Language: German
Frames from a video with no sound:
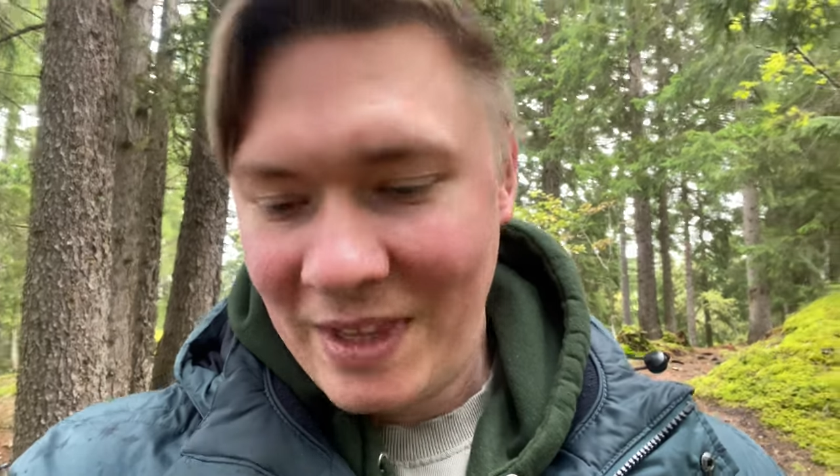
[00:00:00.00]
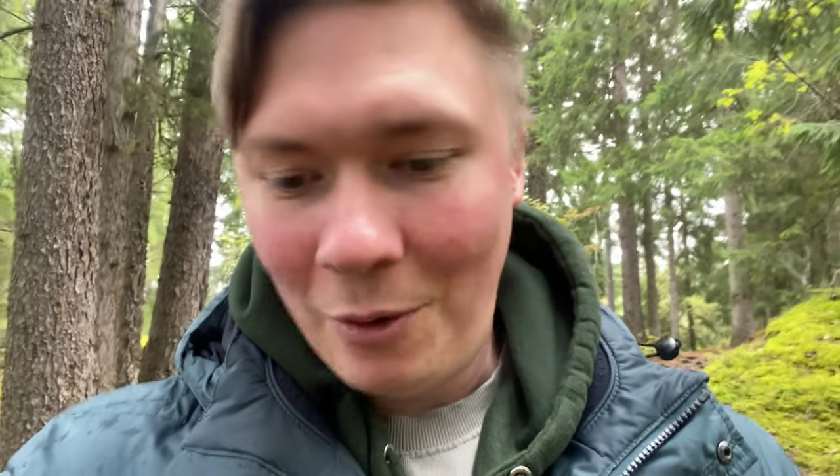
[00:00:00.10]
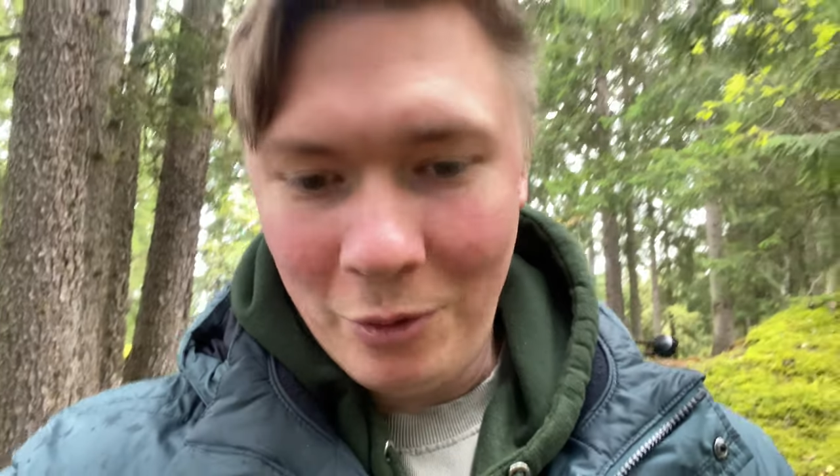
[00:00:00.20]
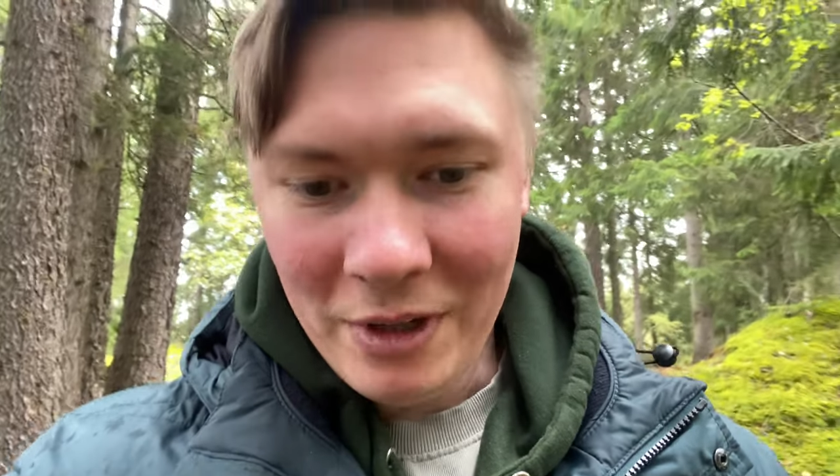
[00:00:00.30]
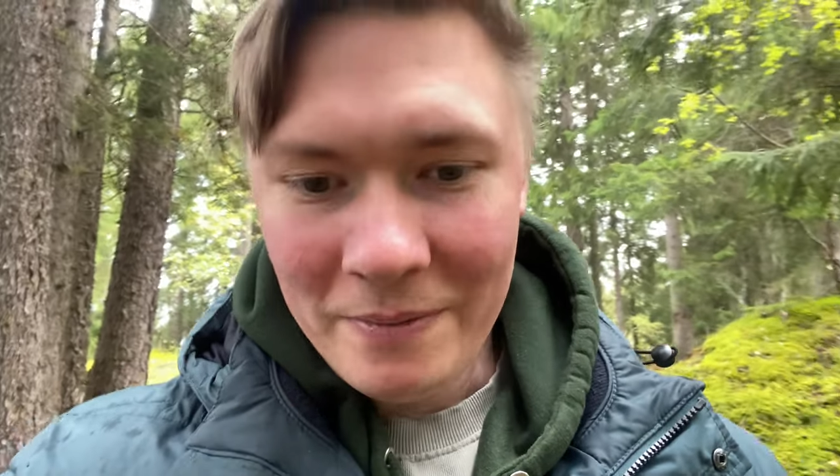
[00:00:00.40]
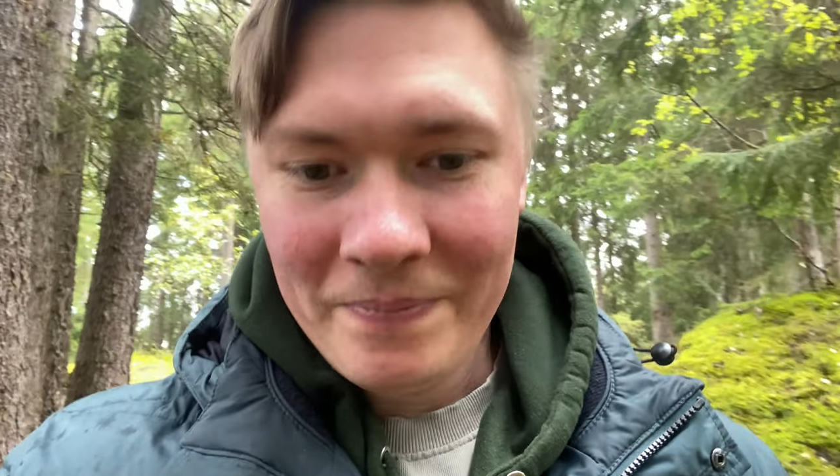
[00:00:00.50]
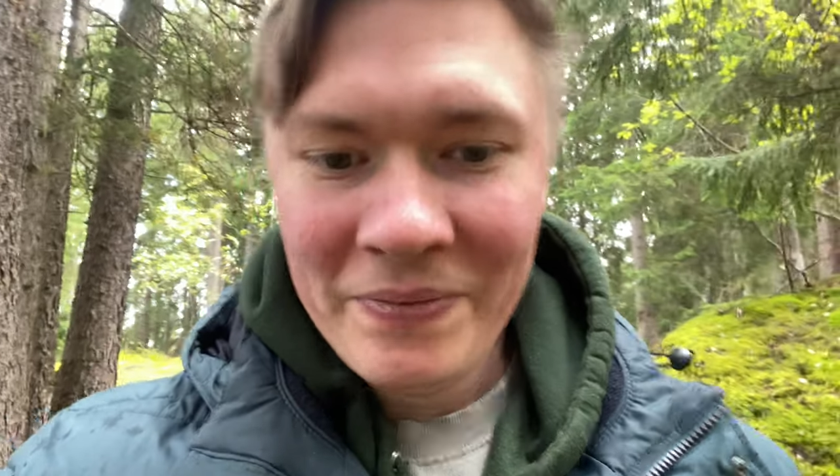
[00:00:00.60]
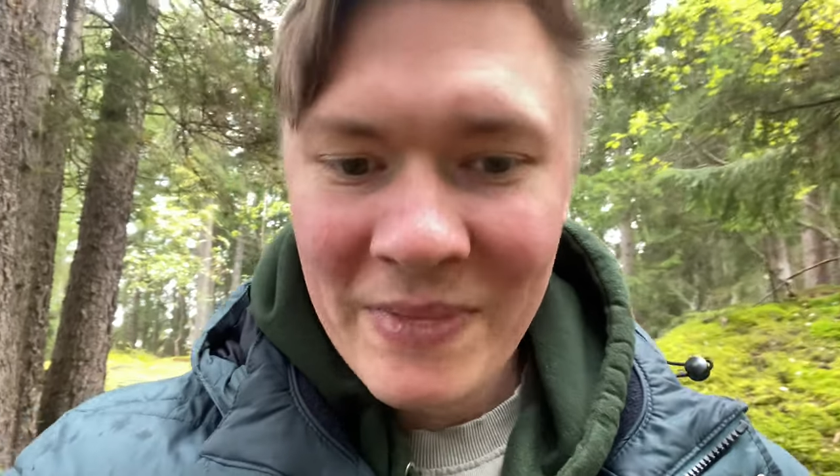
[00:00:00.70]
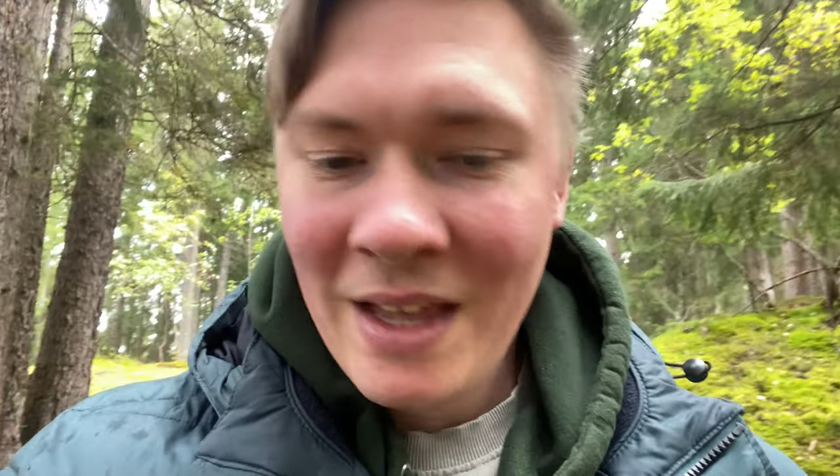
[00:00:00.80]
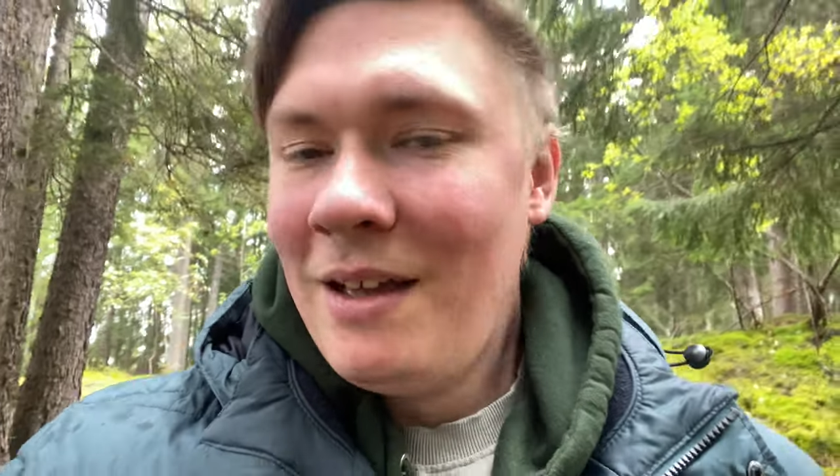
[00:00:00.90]
Oder?
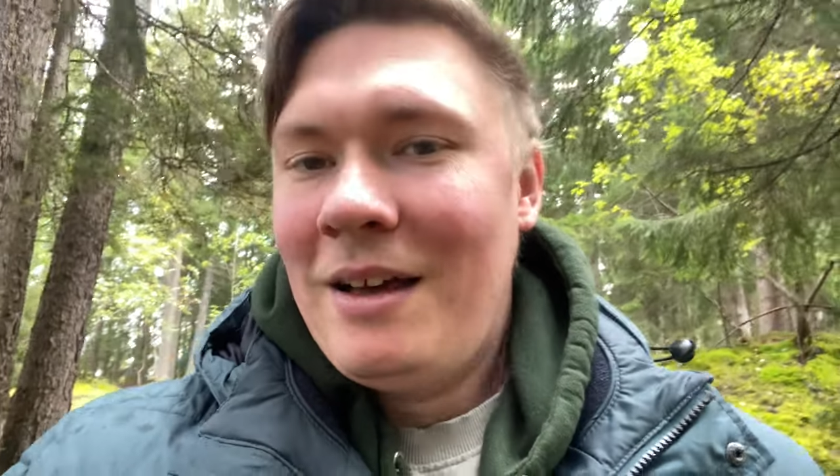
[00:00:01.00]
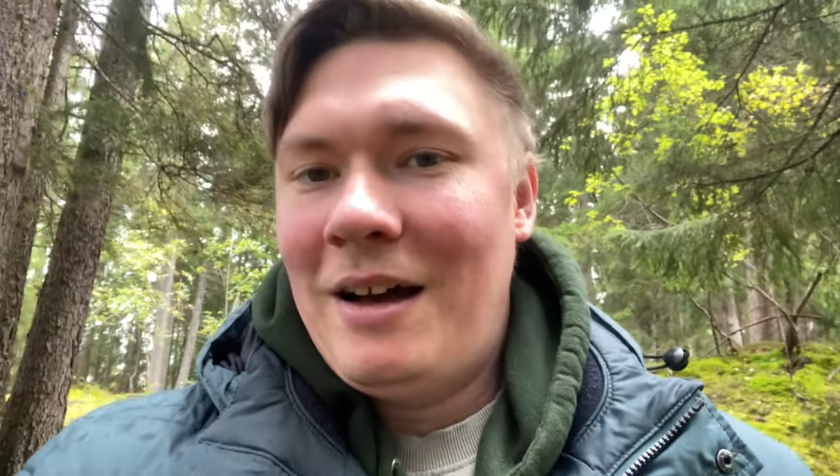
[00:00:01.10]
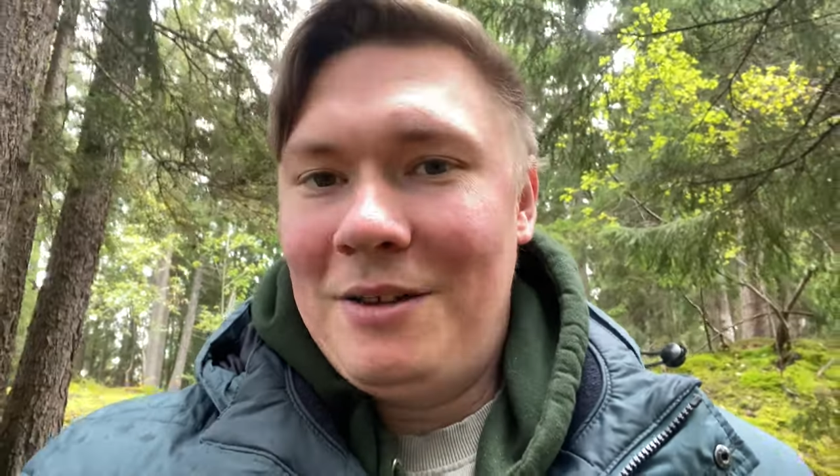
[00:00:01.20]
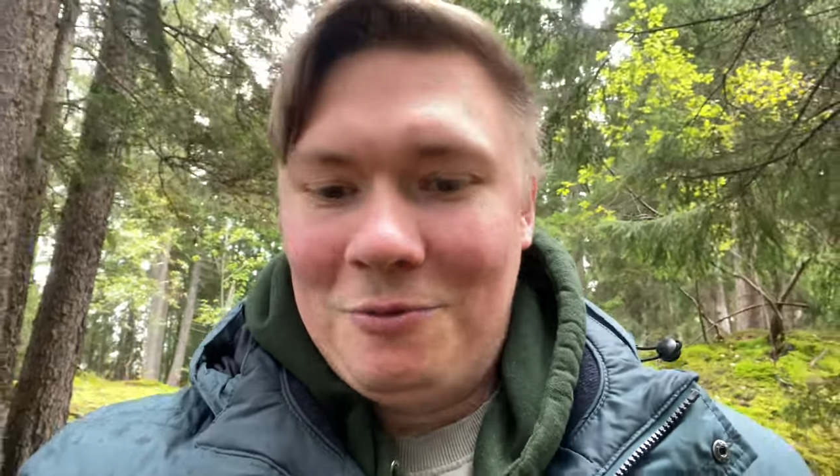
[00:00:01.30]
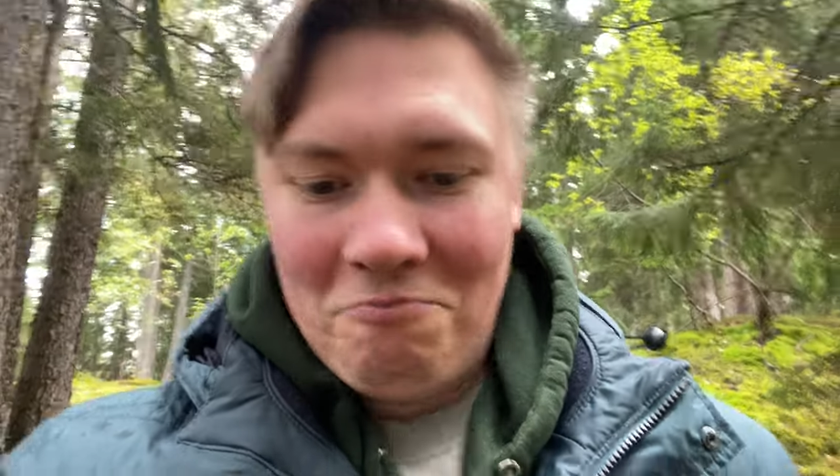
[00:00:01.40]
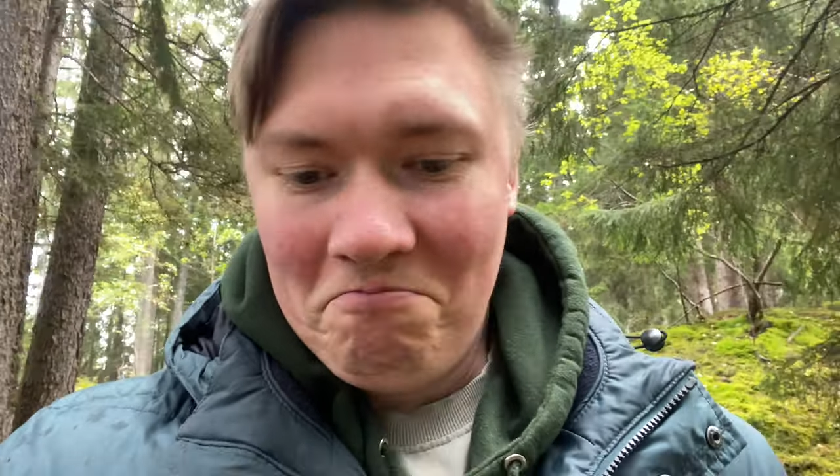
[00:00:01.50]
Also